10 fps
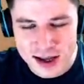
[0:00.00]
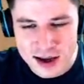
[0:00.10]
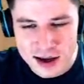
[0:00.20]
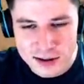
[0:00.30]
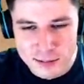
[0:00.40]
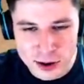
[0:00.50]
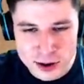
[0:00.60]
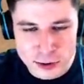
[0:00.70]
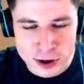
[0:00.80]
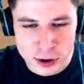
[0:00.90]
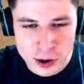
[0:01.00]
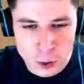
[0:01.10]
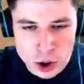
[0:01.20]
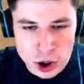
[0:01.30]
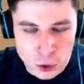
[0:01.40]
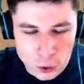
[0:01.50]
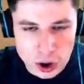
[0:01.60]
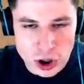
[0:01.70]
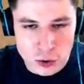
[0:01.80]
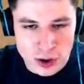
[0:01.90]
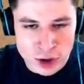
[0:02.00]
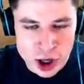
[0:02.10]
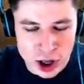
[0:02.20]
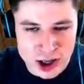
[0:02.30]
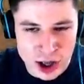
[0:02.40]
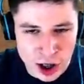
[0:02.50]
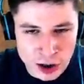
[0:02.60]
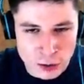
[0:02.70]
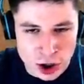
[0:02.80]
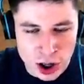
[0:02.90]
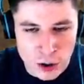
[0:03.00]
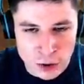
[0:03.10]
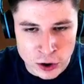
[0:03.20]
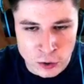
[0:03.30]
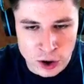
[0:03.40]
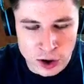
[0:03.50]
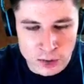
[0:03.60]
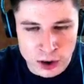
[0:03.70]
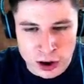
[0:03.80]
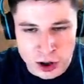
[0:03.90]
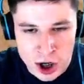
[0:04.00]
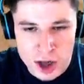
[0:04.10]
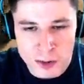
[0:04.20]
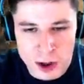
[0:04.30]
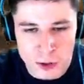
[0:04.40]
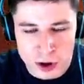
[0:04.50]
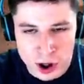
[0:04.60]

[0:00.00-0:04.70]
Блин, слушай, ну это очень круто, что у тебя в 14 лет уже аудитория, блин, треть миллиона, это